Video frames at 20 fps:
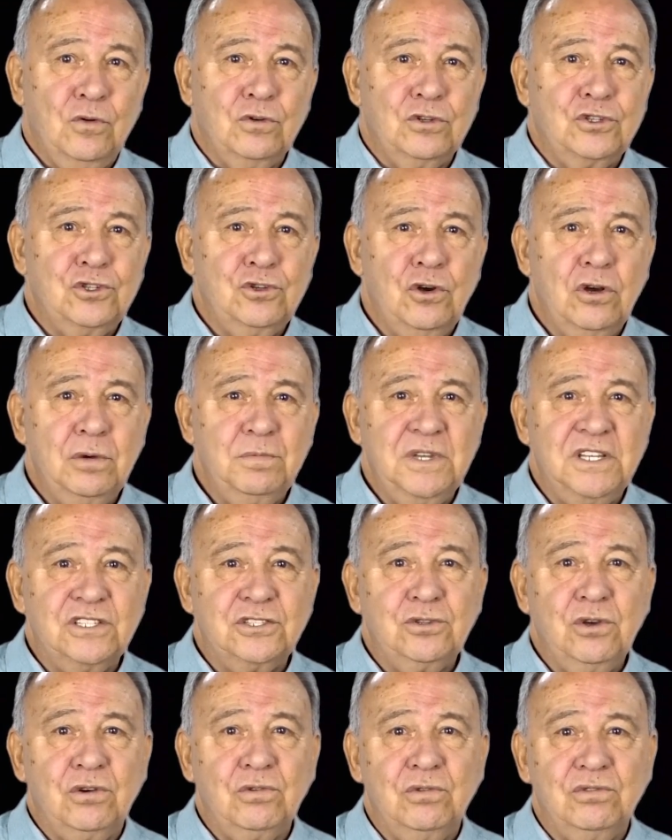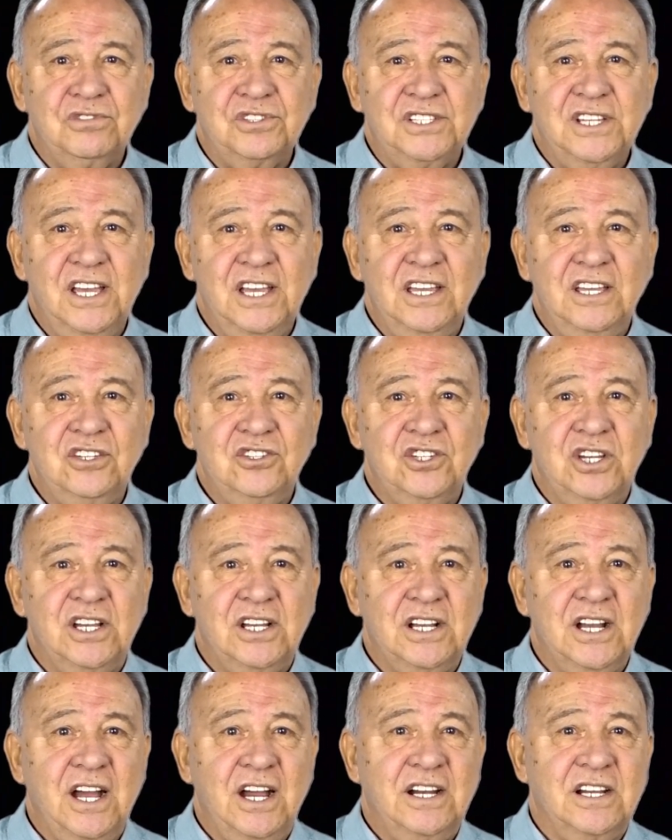Os homens só conseguem
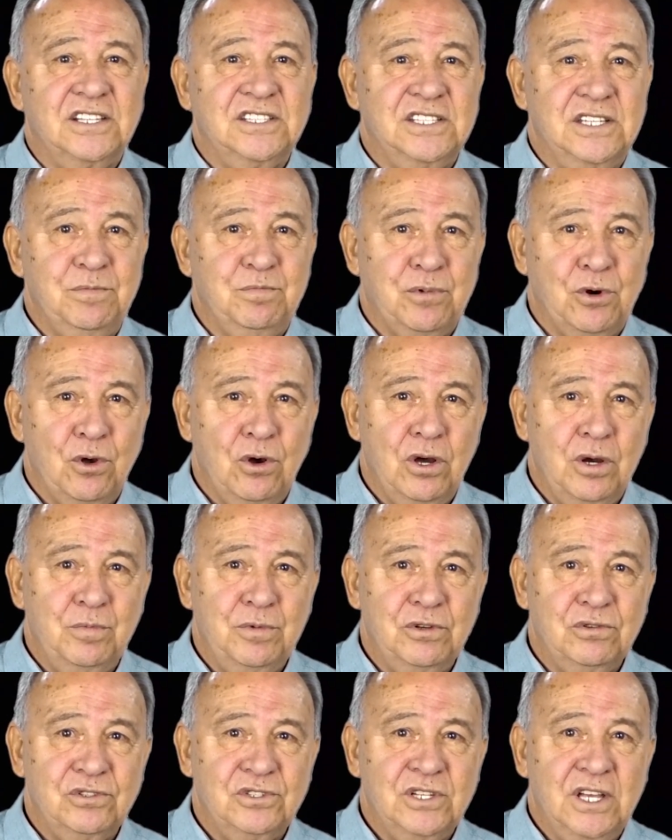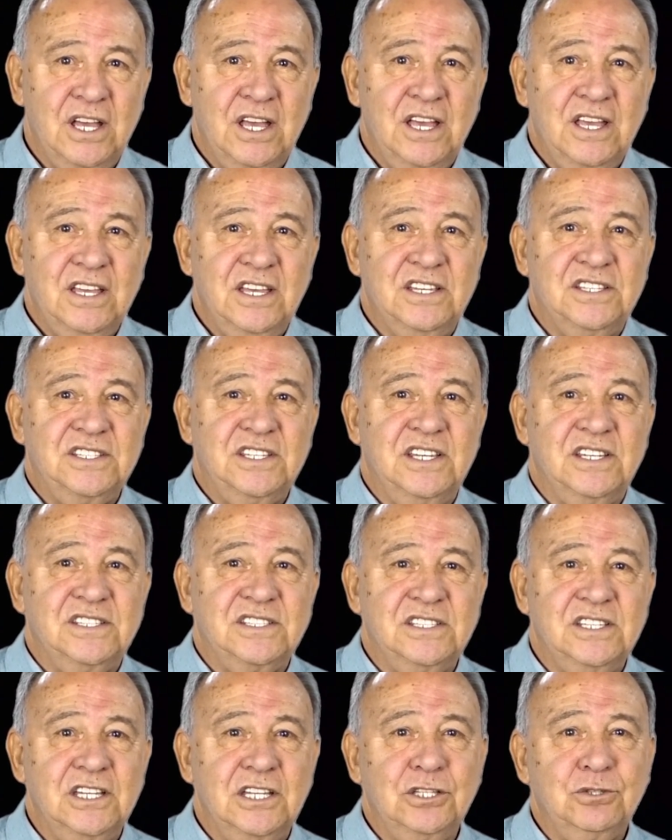enxergar a si próprios,
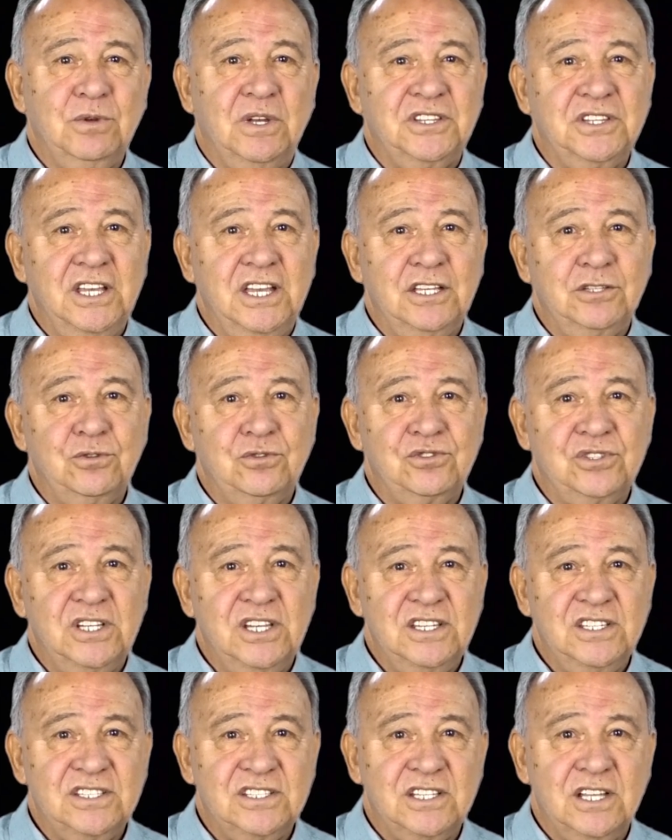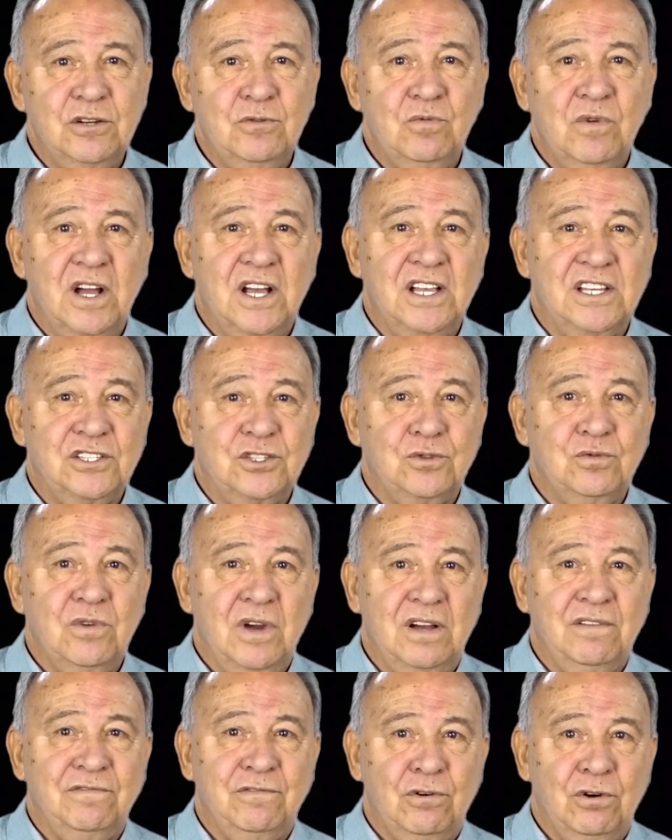esquecendo até dos que estão à
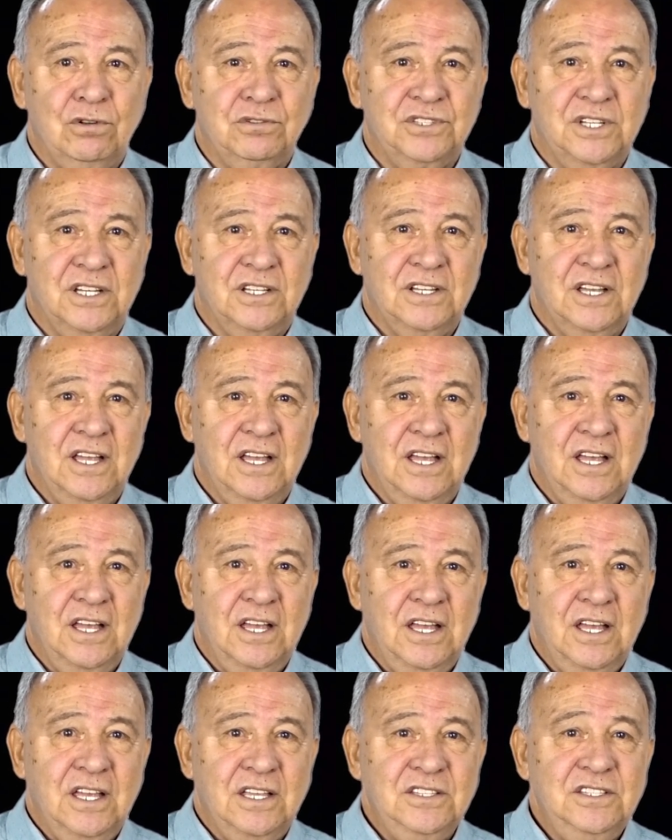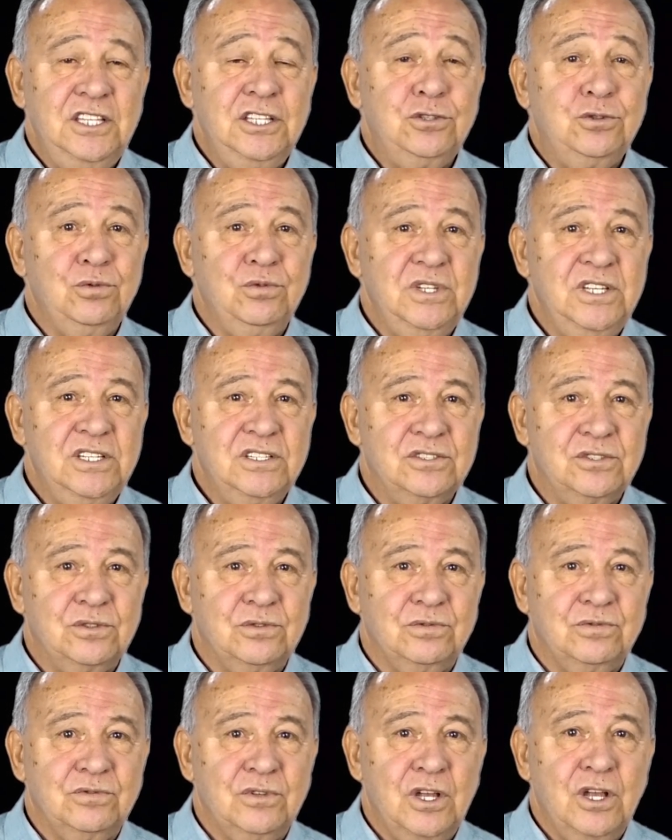sua volta. Dito
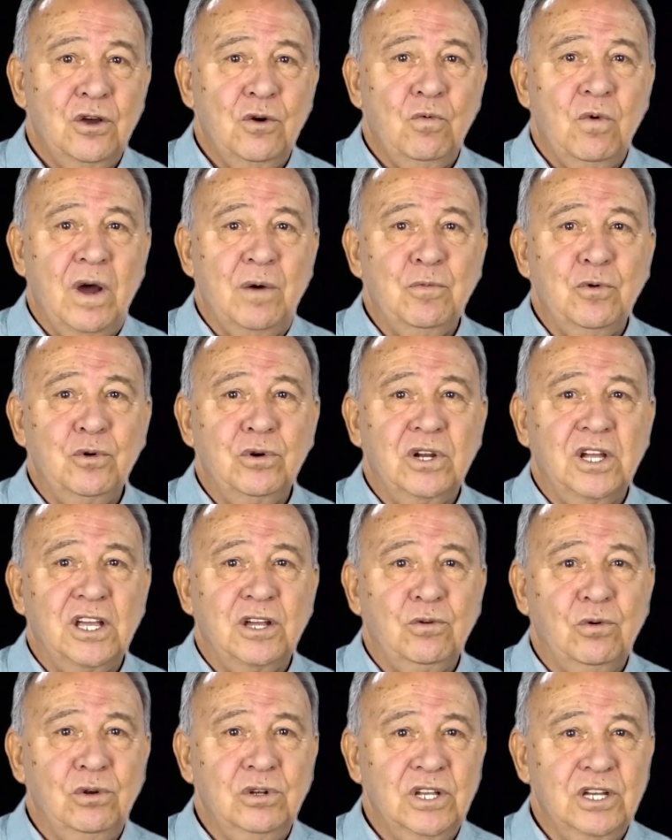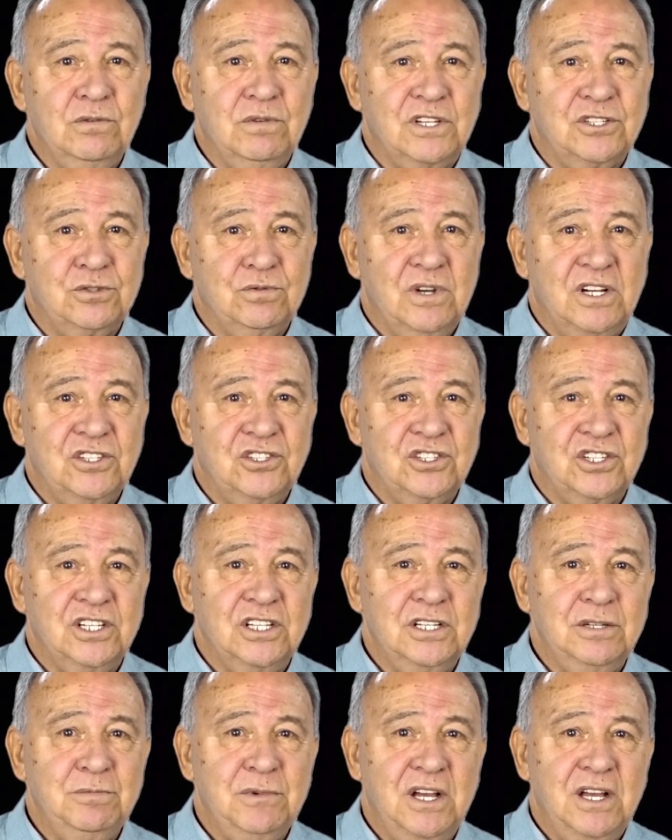isto, o amor recolheu a sua
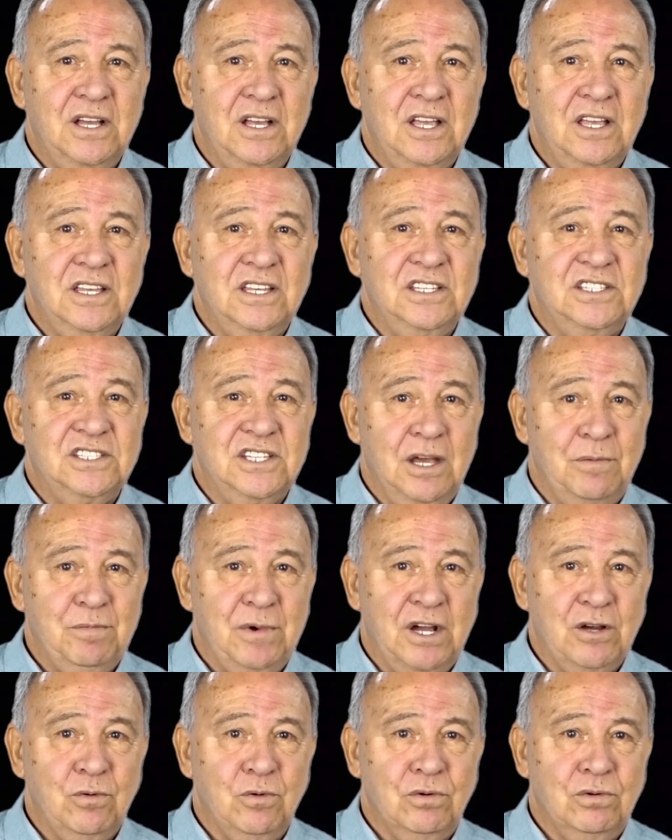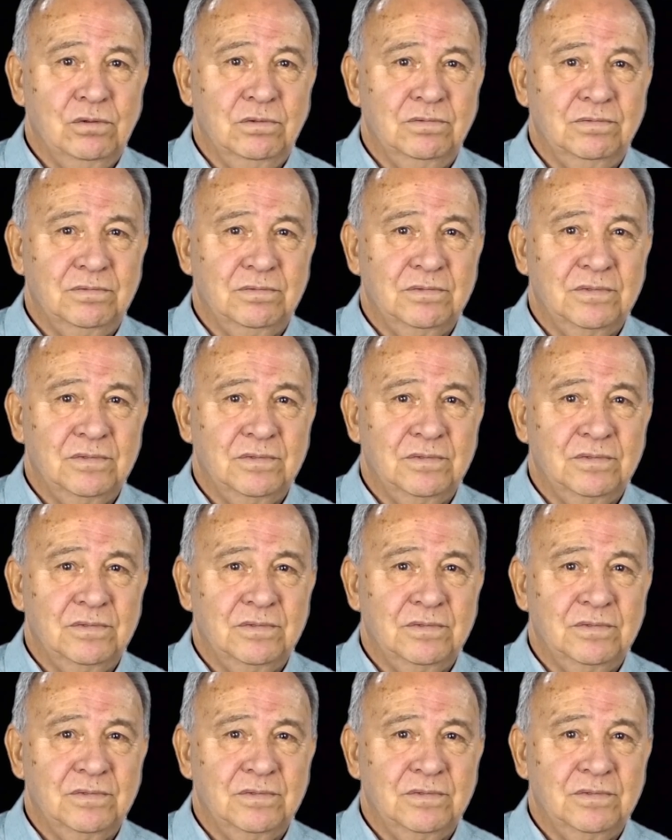chama e se apagou.